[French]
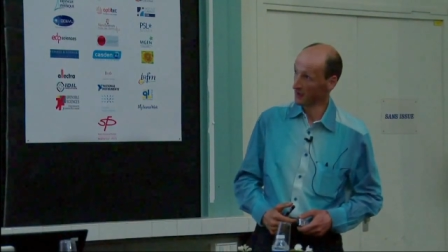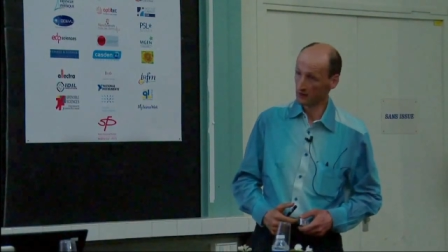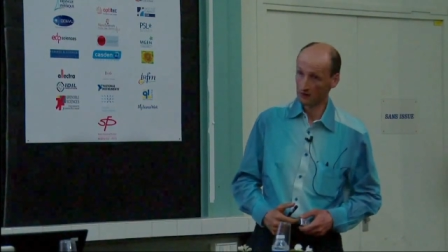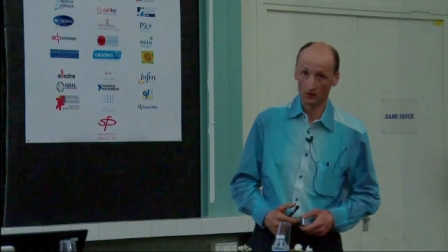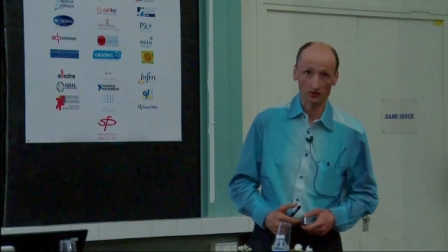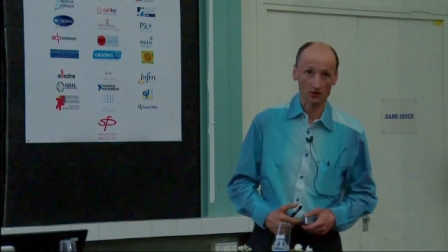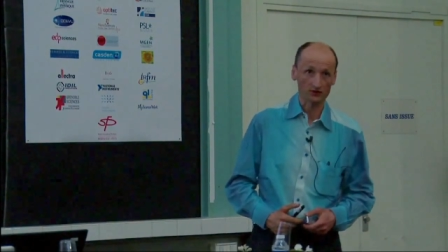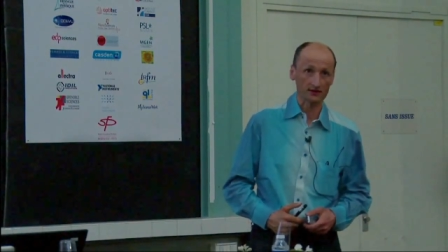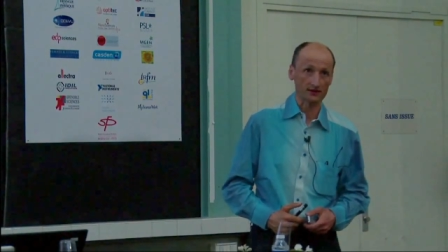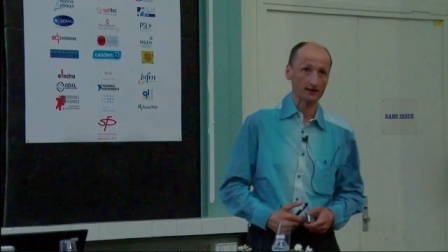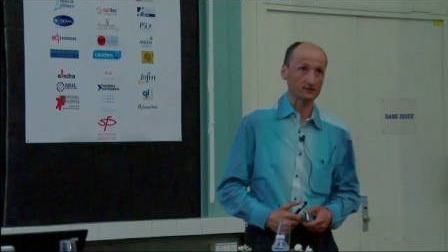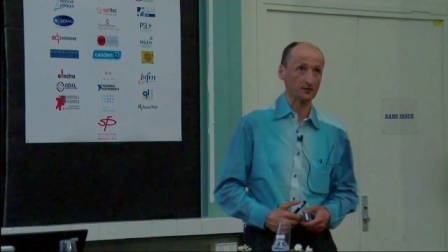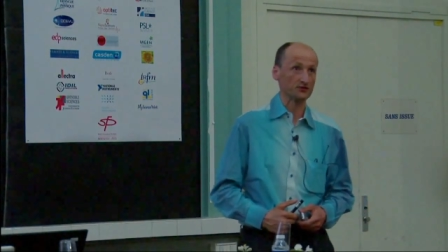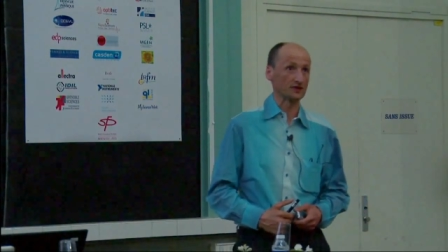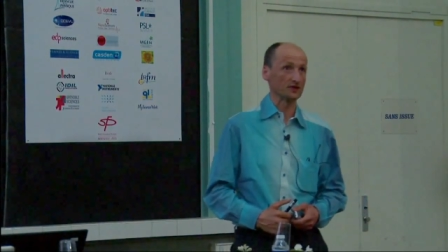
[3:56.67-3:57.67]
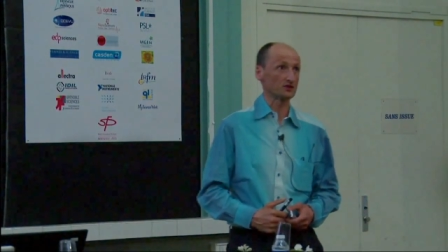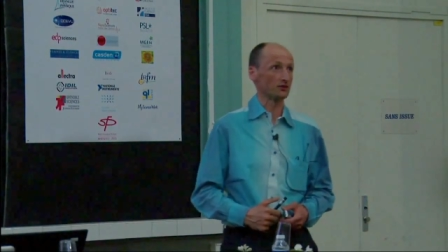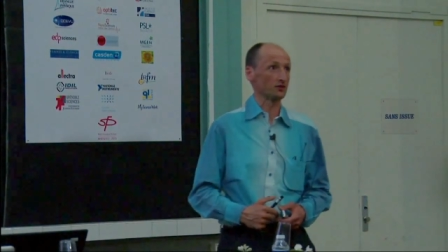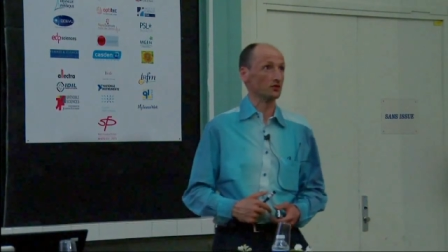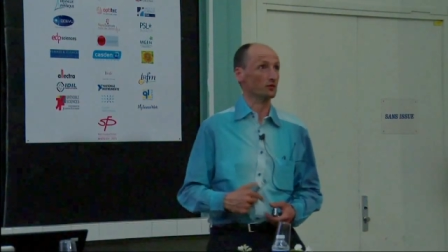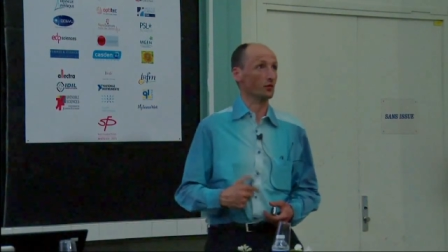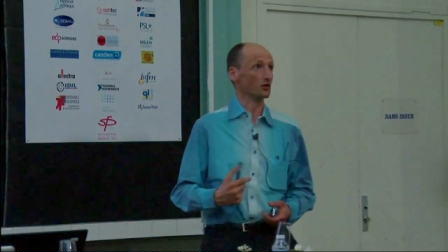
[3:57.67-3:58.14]
Donc dans cet exposé, je
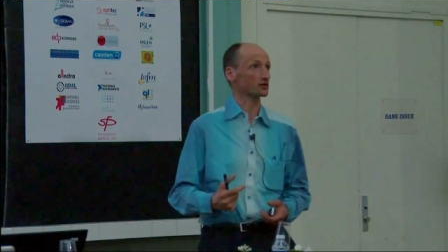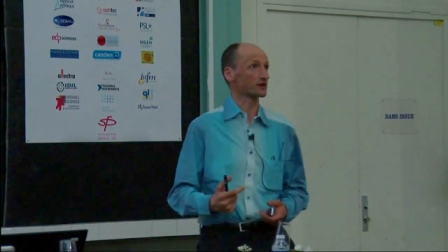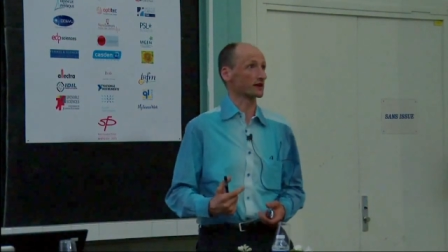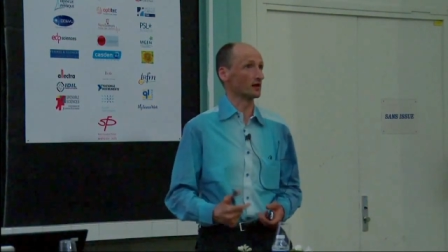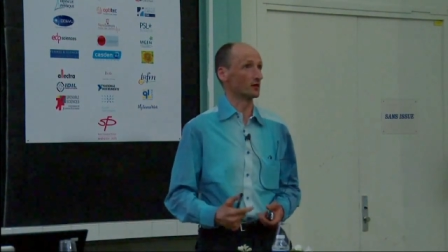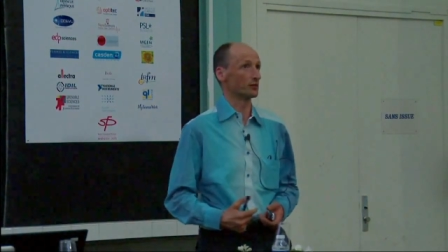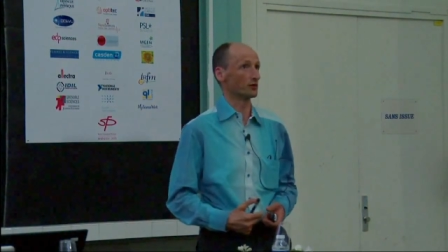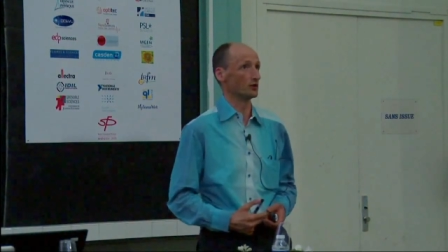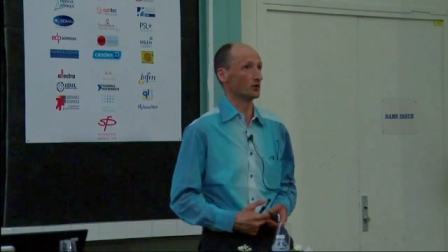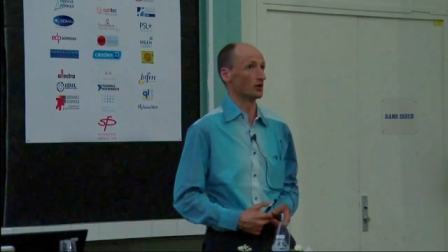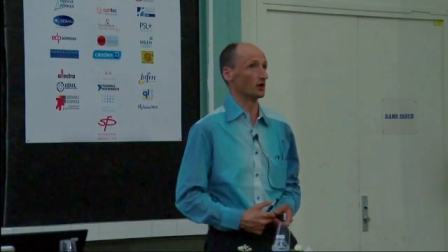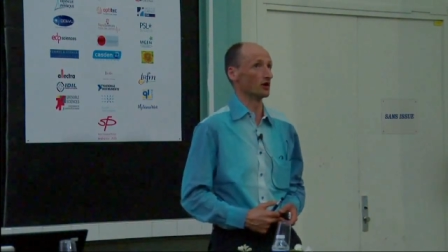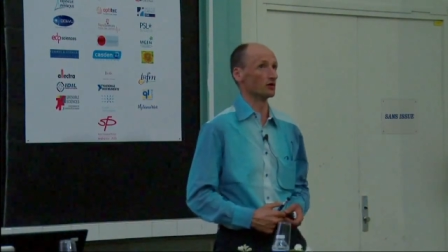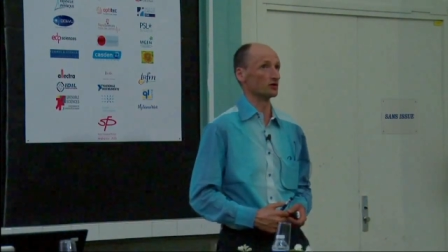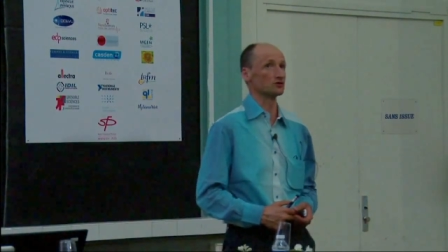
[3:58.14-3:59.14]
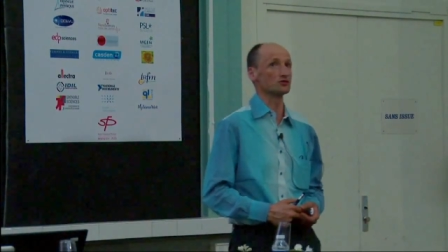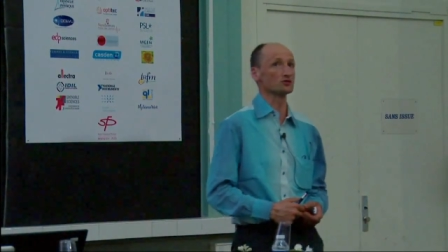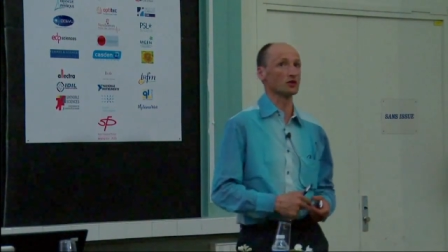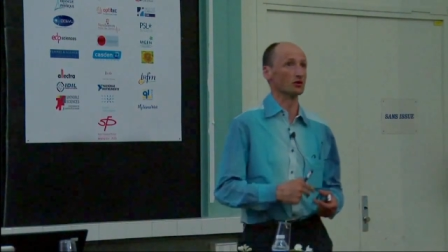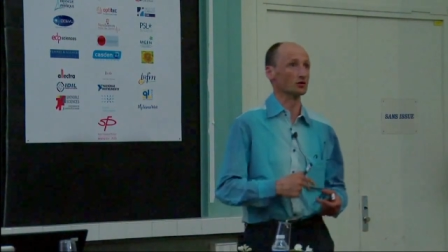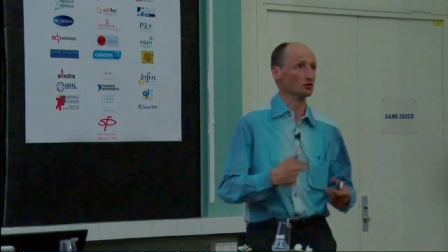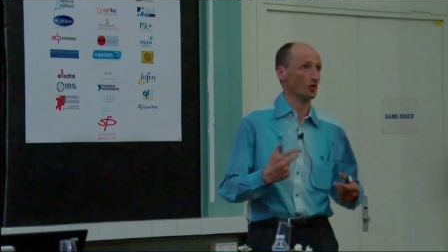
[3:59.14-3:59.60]
vais vous montrer un peu
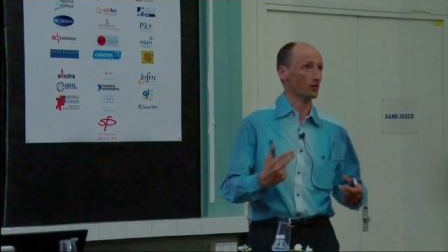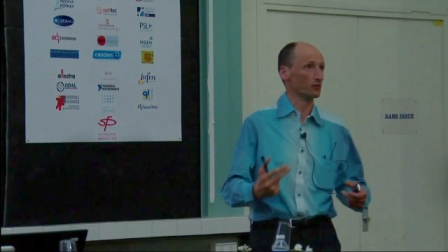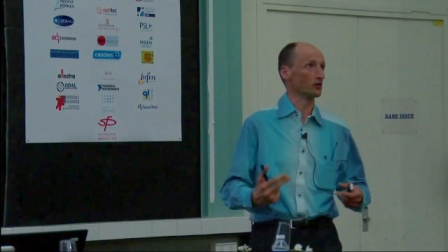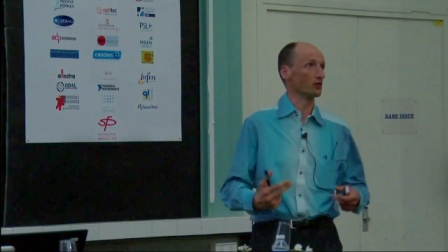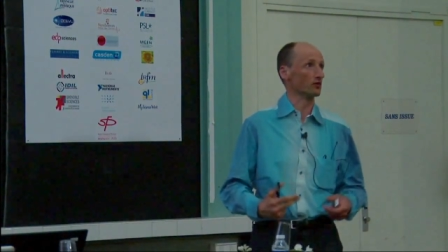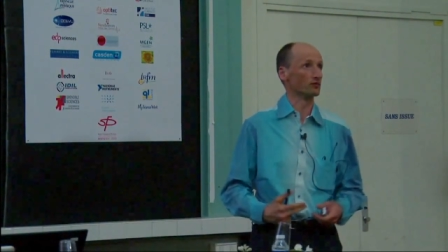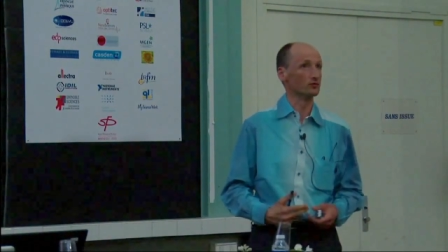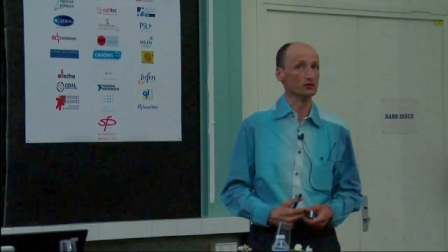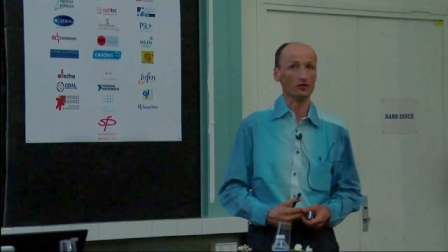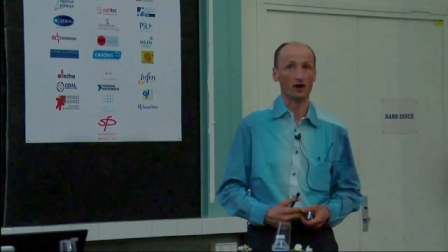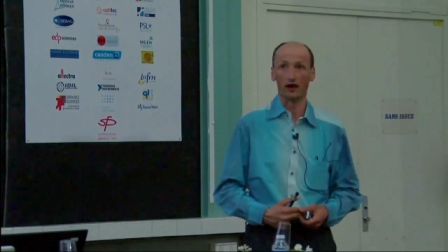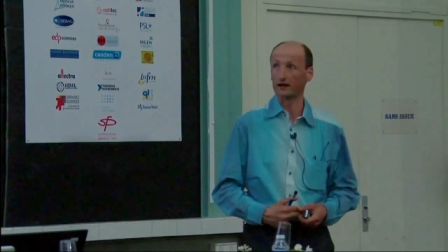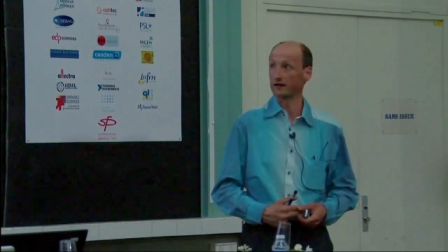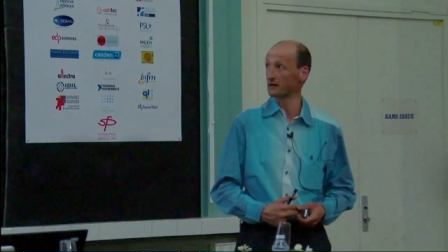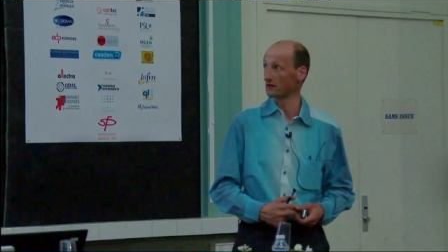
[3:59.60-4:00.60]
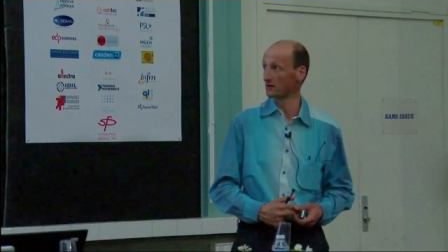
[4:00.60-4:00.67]
jusqu'en où on peut aller